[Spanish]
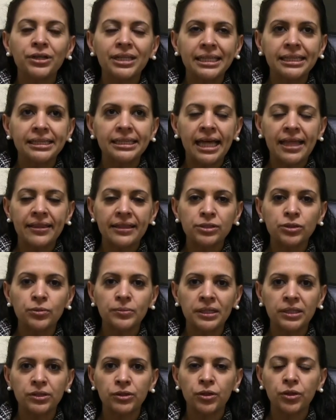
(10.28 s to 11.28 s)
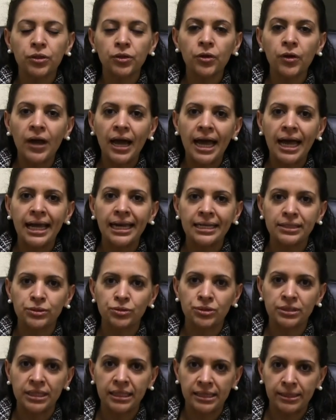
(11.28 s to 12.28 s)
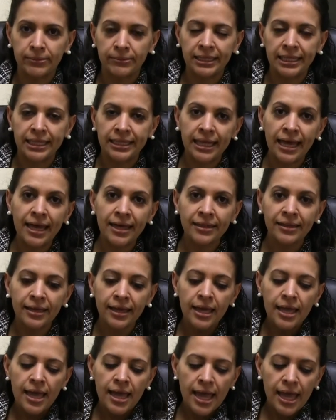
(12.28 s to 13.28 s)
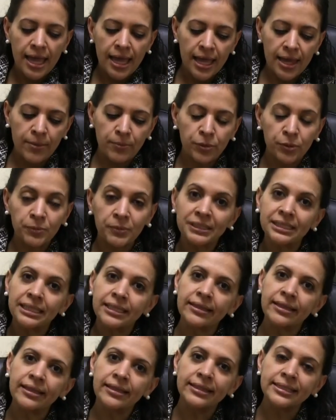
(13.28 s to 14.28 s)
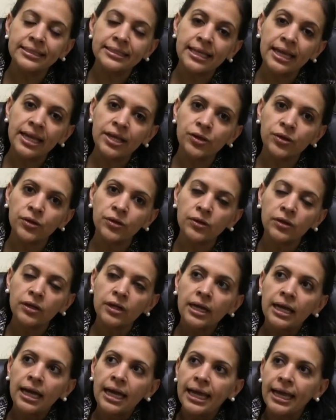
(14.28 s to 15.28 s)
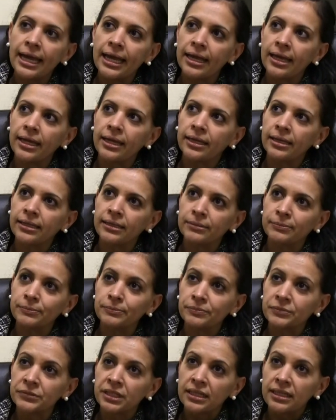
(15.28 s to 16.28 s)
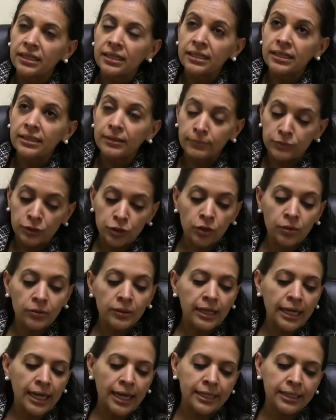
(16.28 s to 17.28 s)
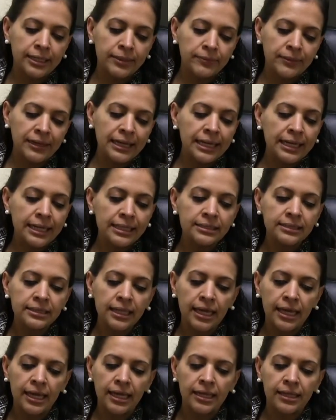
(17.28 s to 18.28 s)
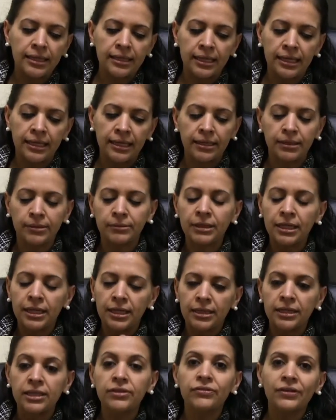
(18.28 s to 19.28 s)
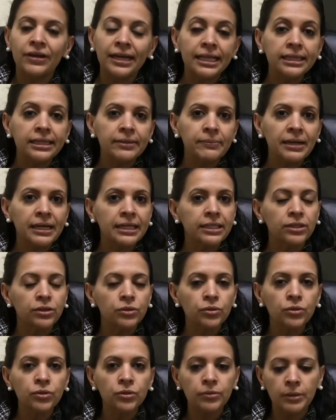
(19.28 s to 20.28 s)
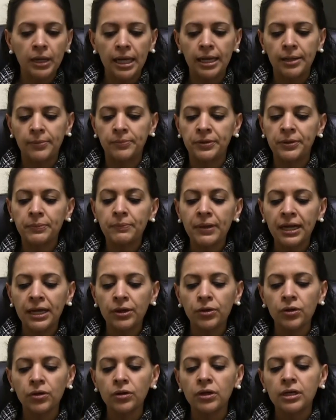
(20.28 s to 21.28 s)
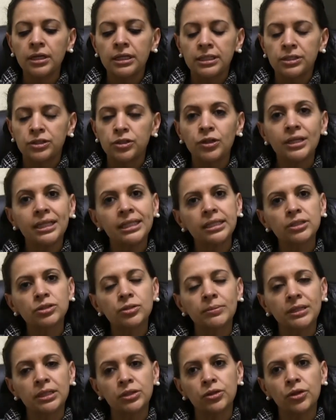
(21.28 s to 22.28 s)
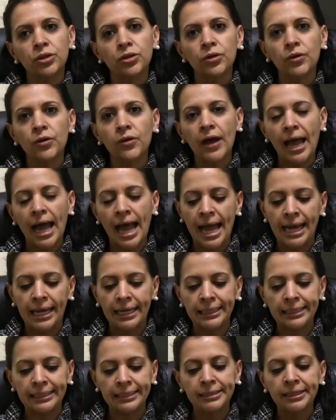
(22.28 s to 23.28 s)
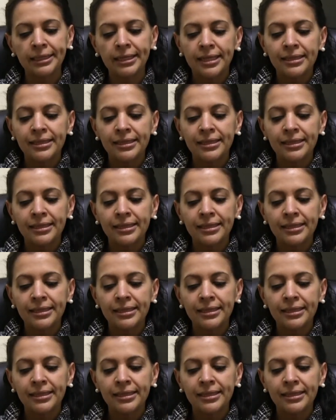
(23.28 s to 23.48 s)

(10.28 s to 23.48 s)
orientadas sobre todo a la sustentabilidad. Eh, por parte de diseño eh, son a niveles eh, de diferente magnitud. El primero se orienta sobre todo al